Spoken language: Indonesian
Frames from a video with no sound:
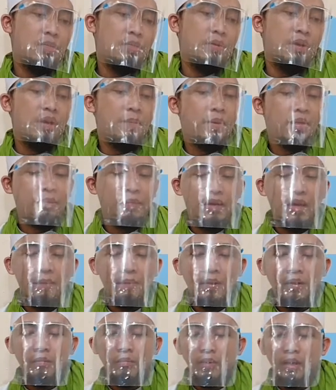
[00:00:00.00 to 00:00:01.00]

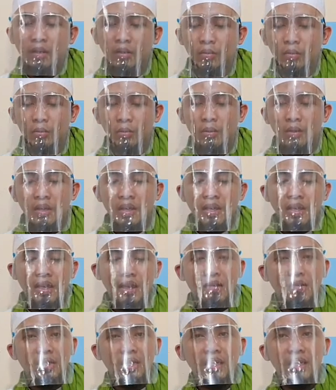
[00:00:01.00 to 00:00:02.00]
Pendapat-pendapat baru
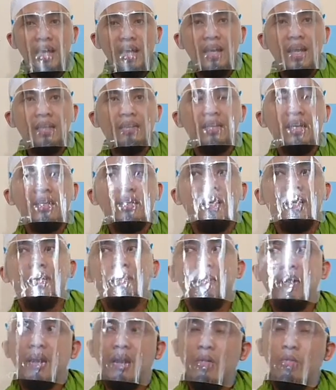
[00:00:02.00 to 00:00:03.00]
yang tidak datang dari
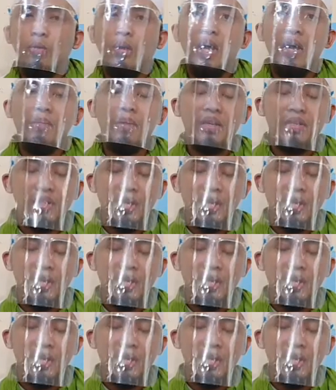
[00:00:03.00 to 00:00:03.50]
para ulama